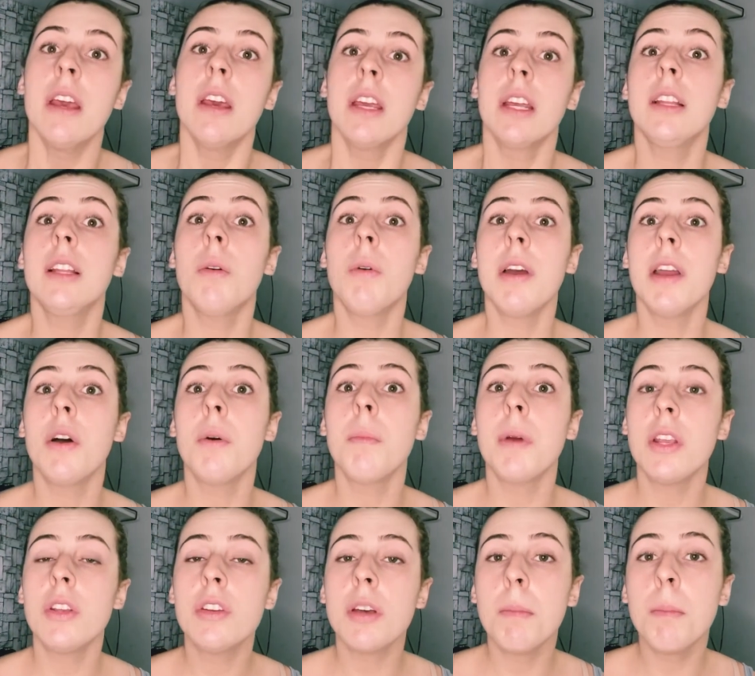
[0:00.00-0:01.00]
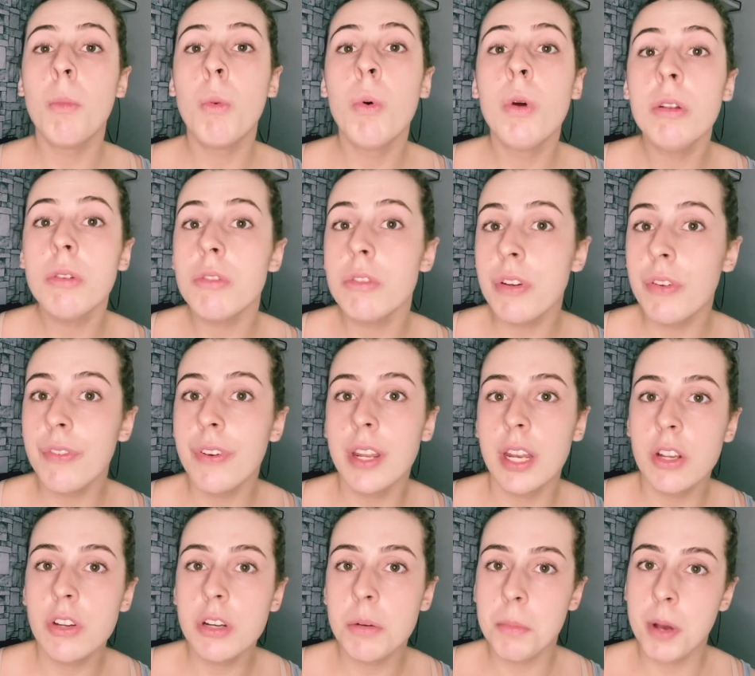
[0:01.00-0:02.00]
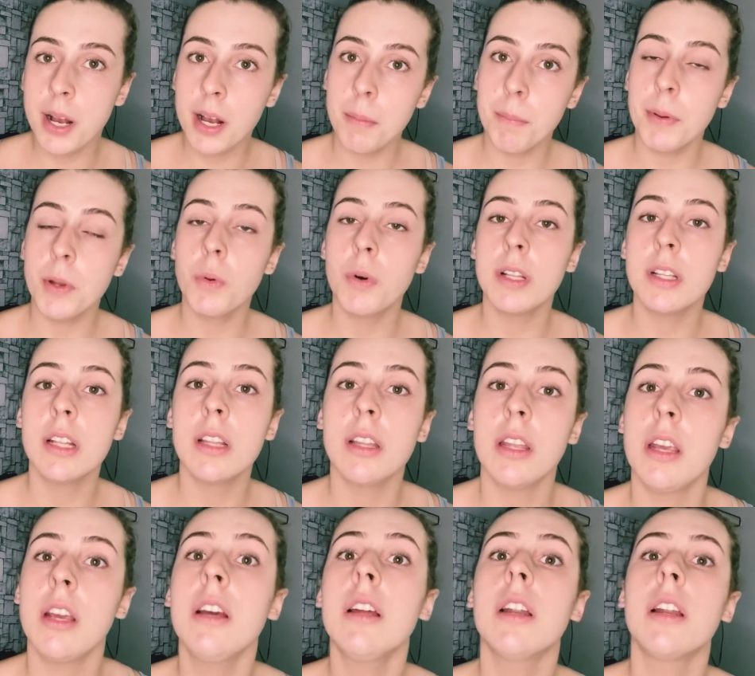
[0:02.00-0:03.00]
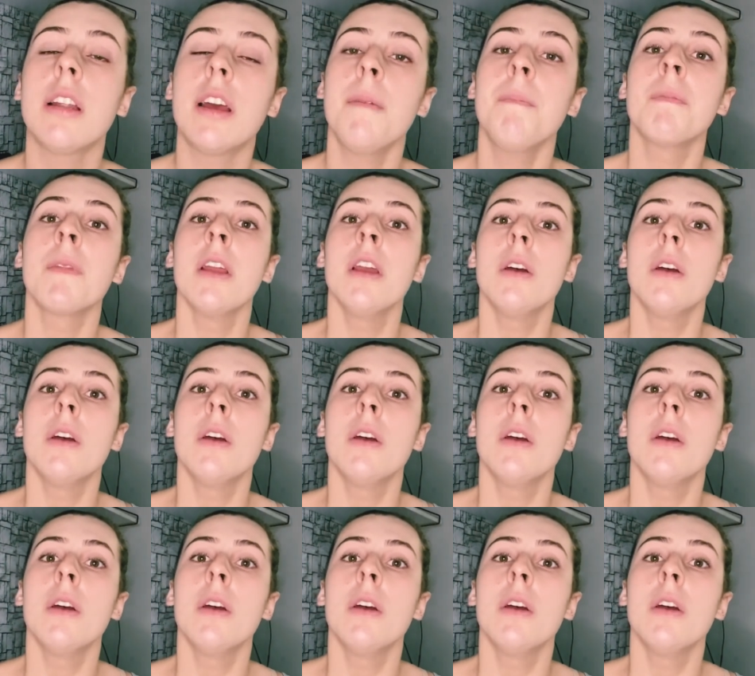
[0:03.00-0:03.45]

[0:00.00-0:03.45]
Então realmente é muito diferente a maca peruana negra, né?